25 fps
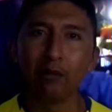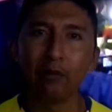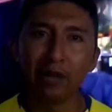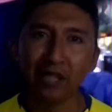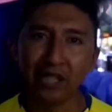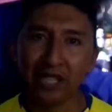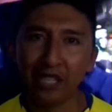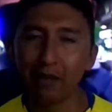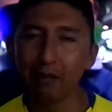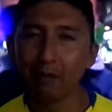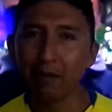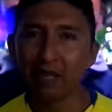
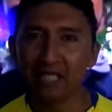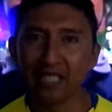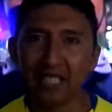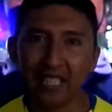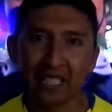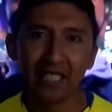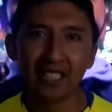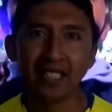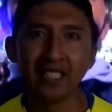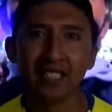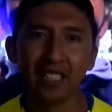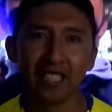meter más
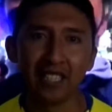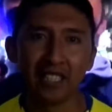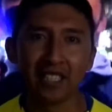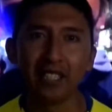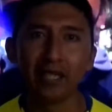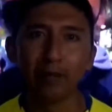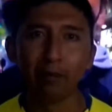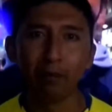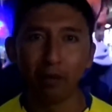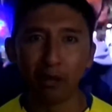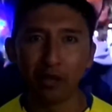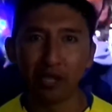ganas a
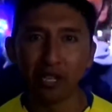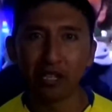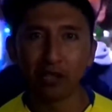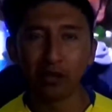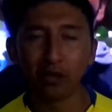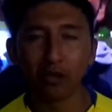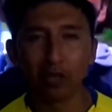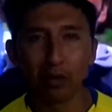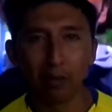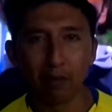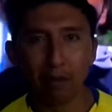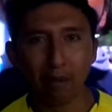este
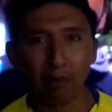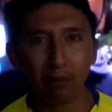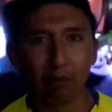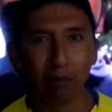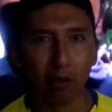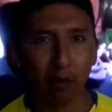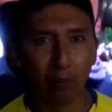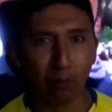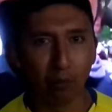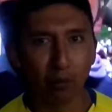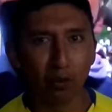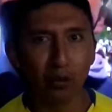proyecto que me
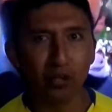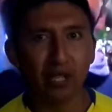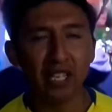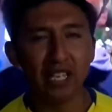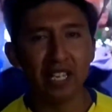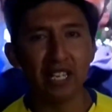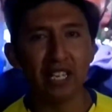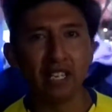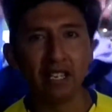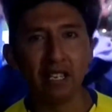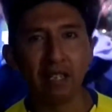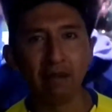propuse
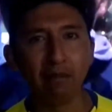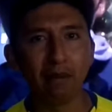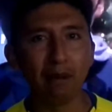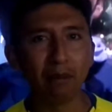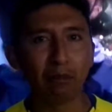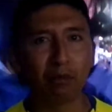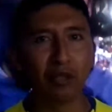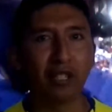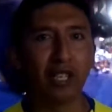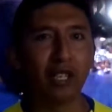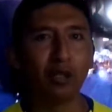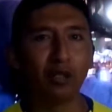y
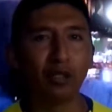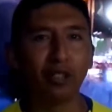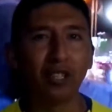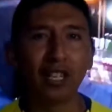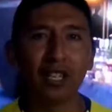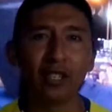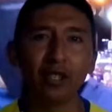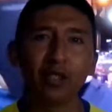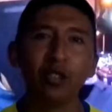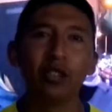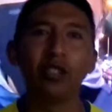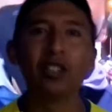vamos a
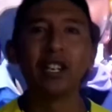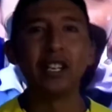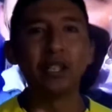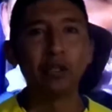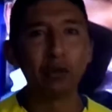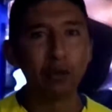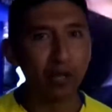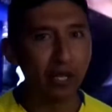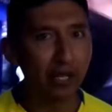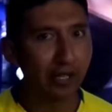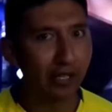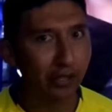lograr con
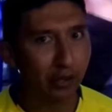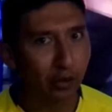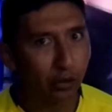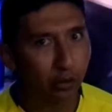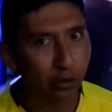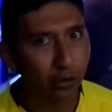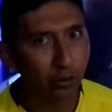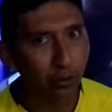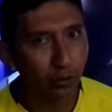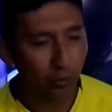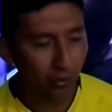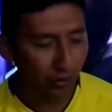ayuda de
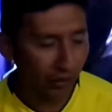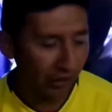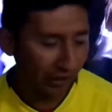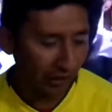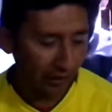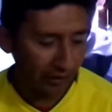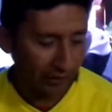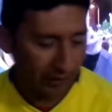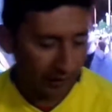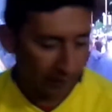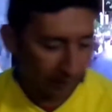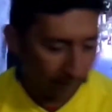todos
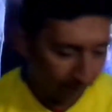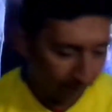ustedes.